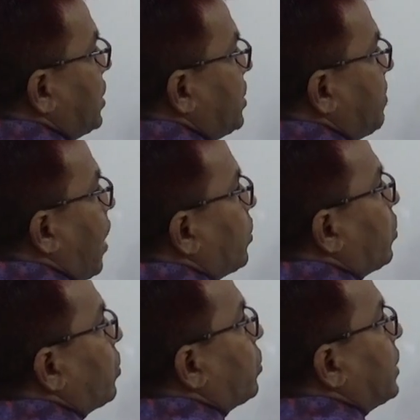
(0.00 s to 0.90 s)
তিনটি বাহুর
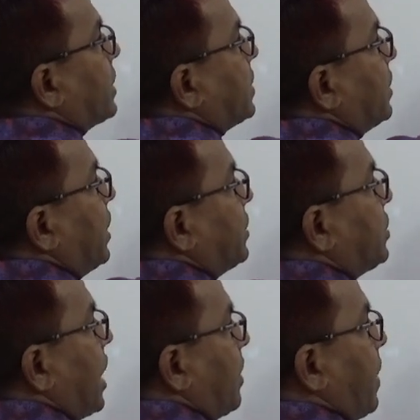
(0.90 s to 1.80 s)
দৈর্ঘ্যতে আছে তিন
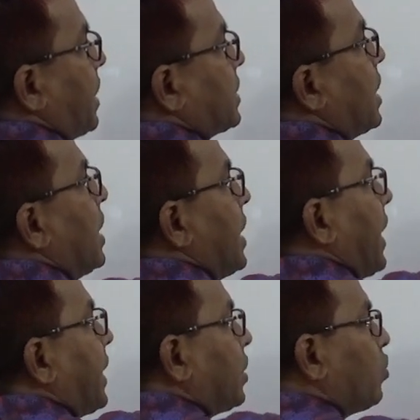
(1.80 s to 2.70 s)
চার পাঁচ
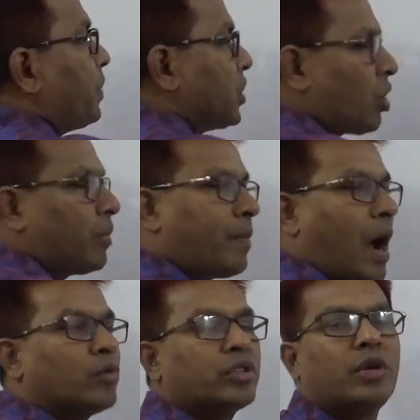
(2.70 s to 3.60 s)
এটি কিন্তু বিষম
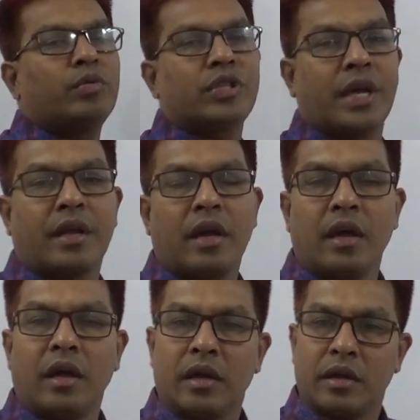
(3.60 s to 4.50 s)
বাহু ত্রিভুজের
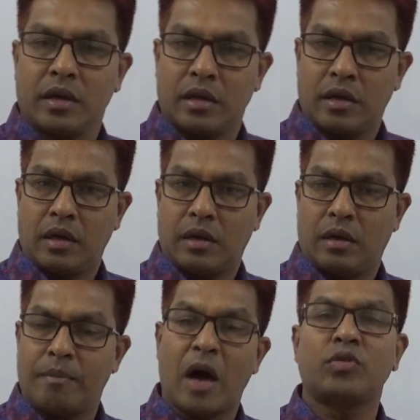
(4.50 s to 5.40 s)

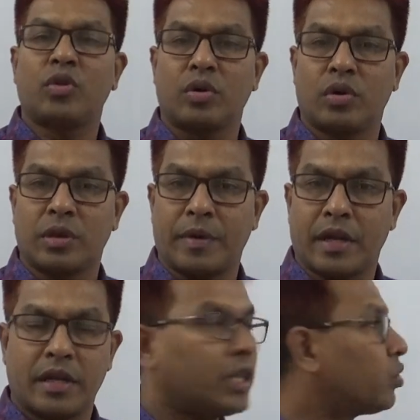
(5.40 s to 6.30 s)
বাহুর দৈর্ঘ্য হতে
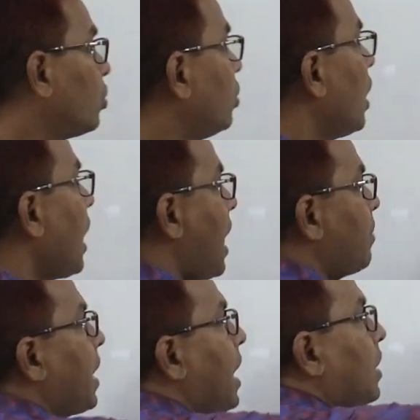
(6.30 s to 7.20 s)
পারে কিন্তু
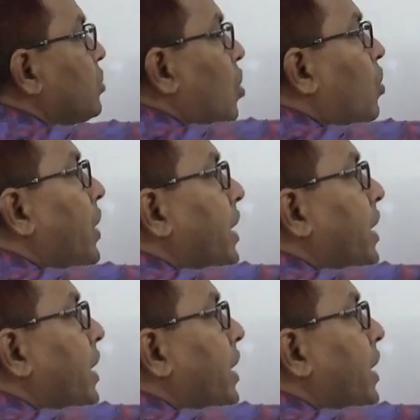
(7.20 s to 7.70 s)
আমরা যখন